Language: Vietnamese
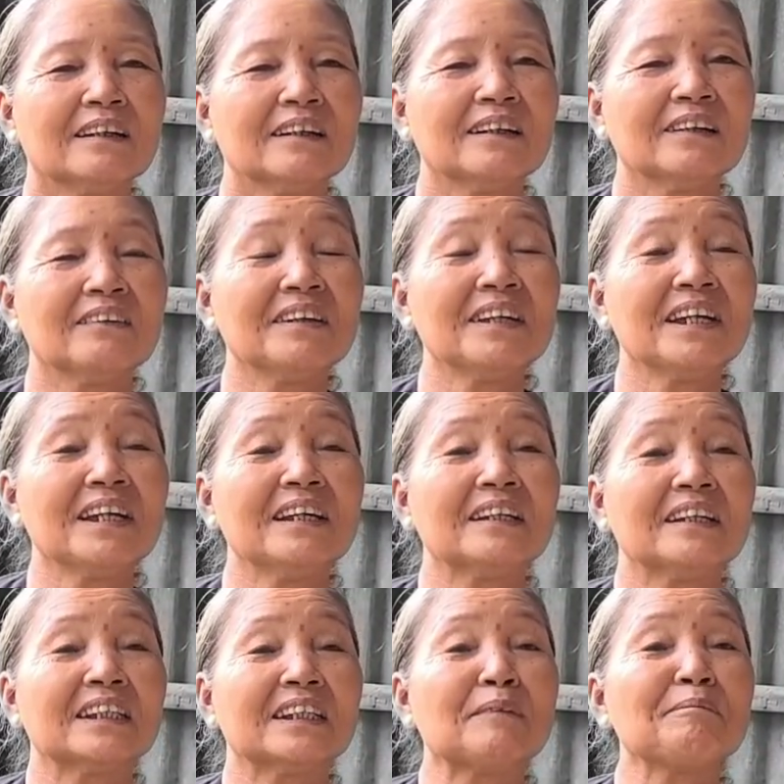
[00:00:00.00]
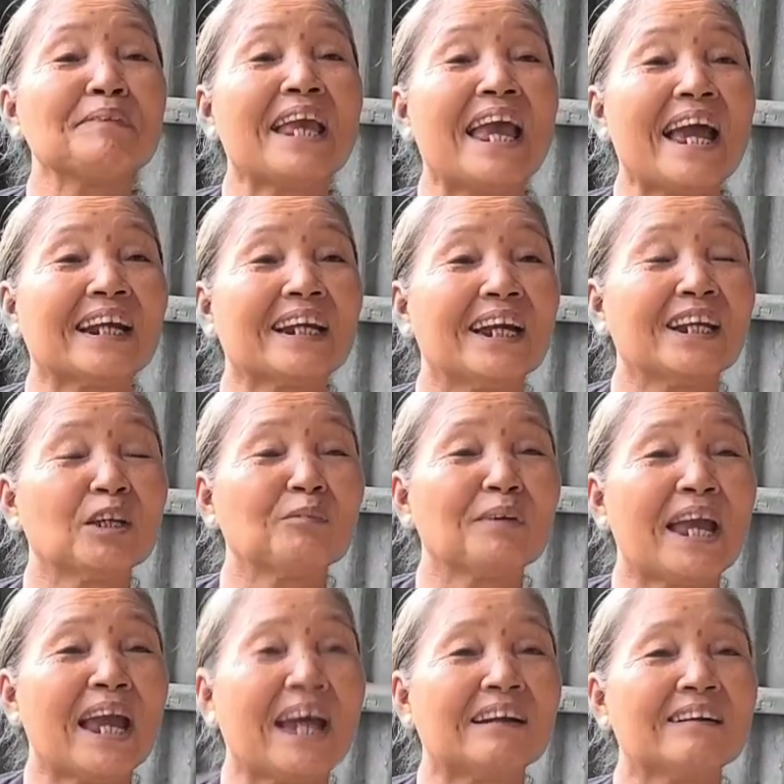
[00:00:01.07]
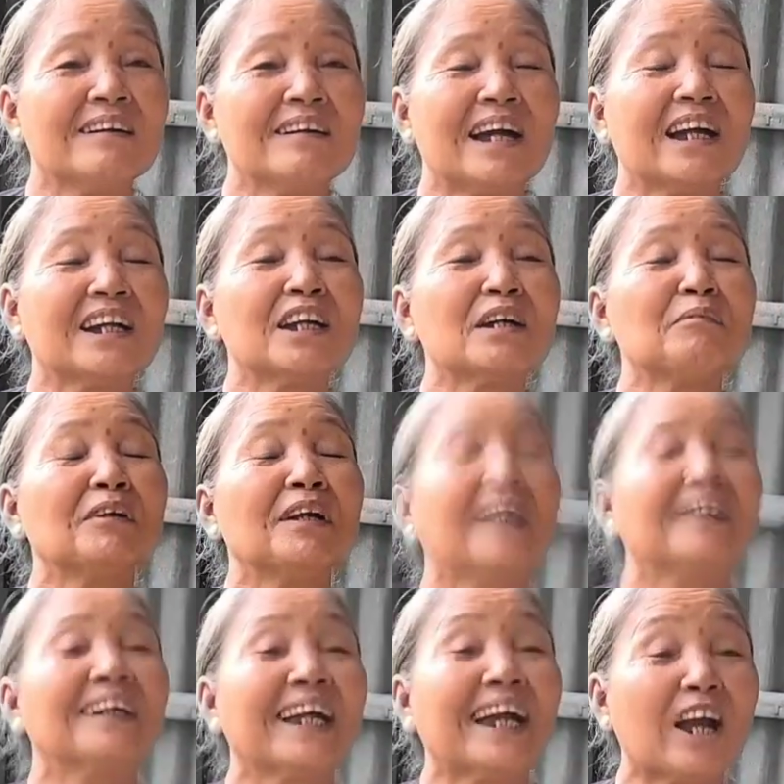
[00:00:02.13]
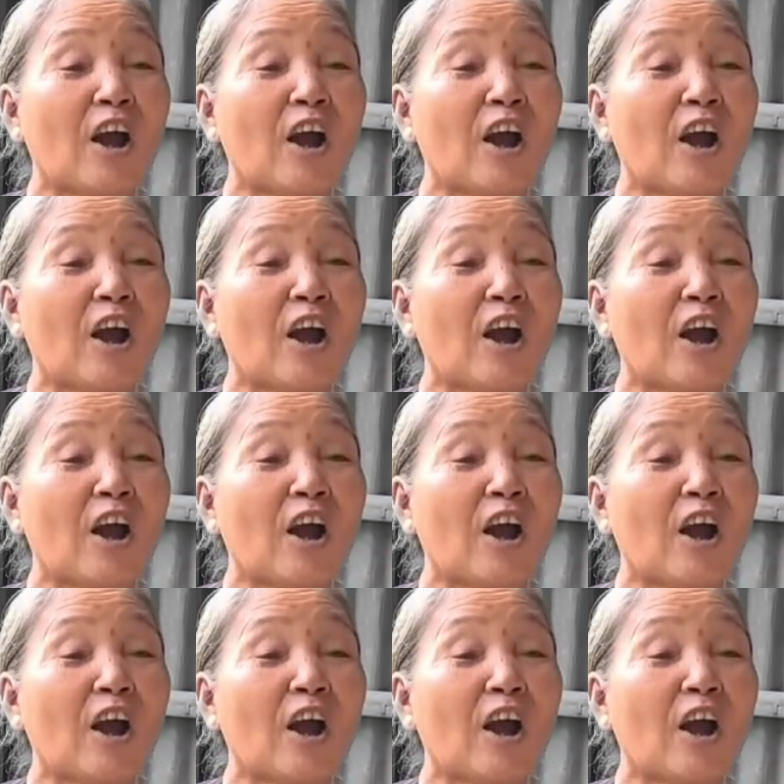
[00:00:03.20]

Ê, nói sắm vàng để trong nhà đó, ăn cướp nó lại